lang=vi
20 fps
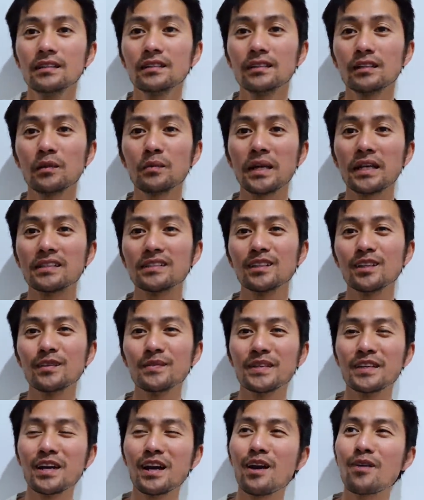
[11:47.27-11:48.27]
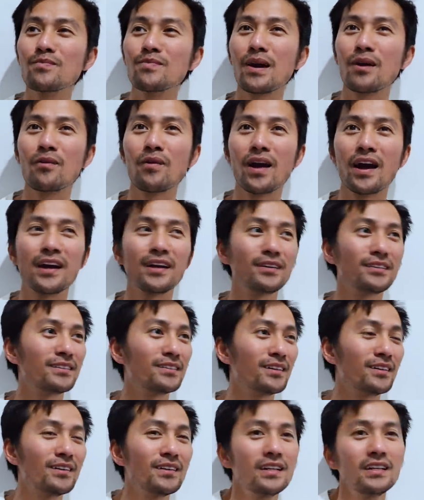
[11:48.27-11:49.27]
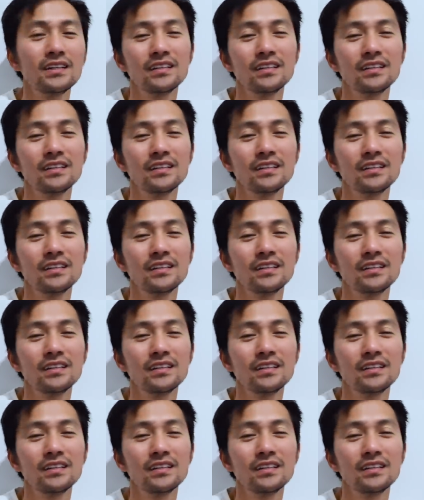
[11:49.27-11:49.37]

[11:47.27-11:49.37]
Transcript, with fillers: Giống ngày xưa mình nhớ ông bà ngoại nó